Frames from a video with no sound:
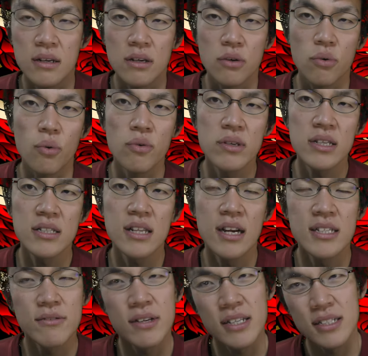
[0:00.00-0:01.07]
こういった
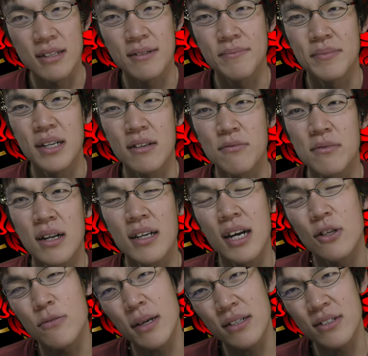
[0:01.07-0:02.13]
味わいです。なんか
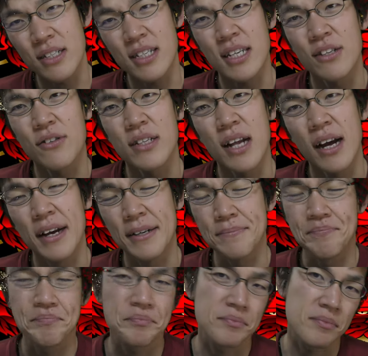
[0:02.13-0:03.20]
うまく言いにくいな。
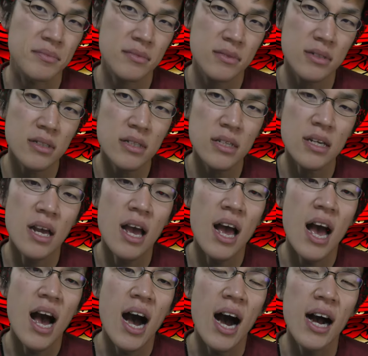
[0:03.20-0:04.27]

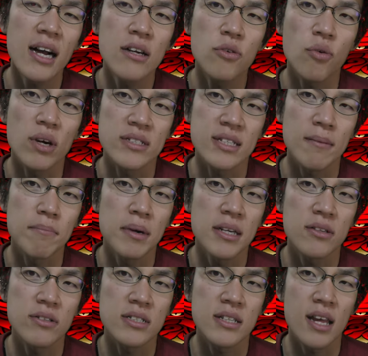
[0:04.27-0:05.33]
あんこがさっぱり
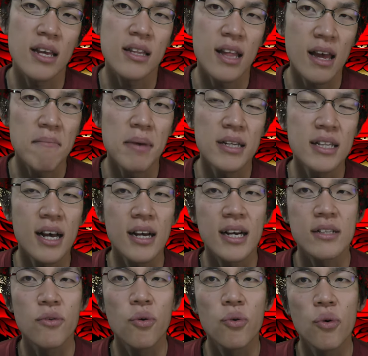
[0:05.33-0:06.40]
としていて、バター
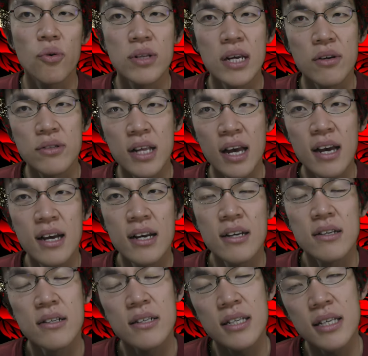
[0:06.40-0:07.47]
が濃厚なので、
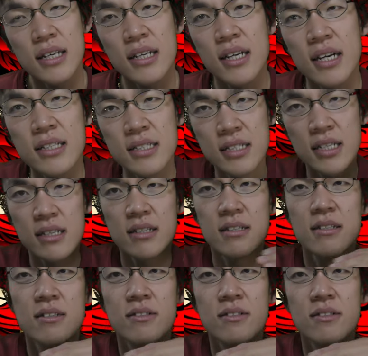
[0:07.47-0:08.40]
いい感じに